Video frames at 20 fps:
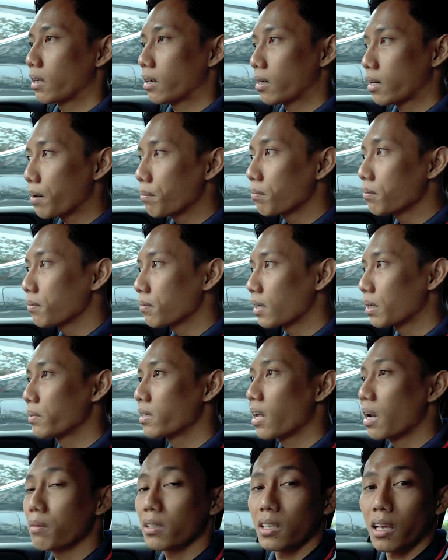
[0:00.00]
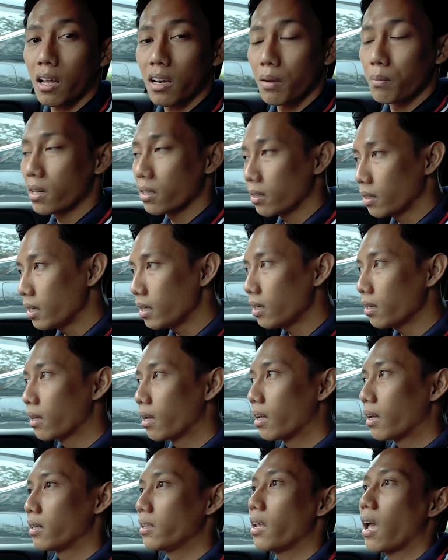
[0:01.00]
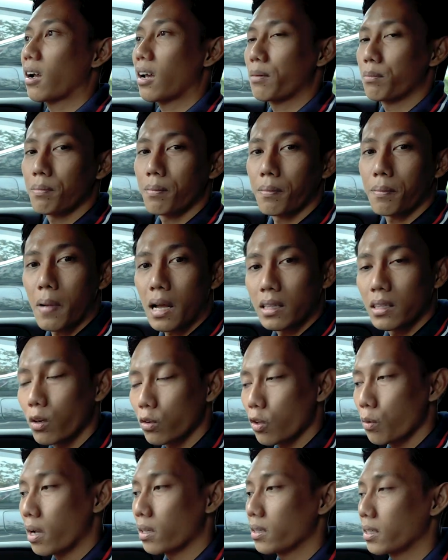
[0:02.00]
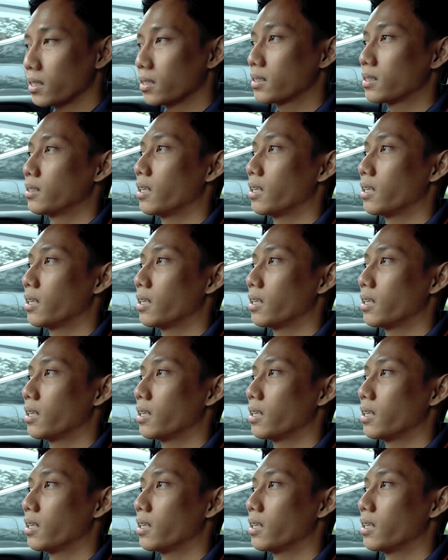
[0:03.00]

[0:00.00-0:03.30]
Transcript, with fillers: rem lebih dalam ketika Anda berhenti, dia akan mati otomatis.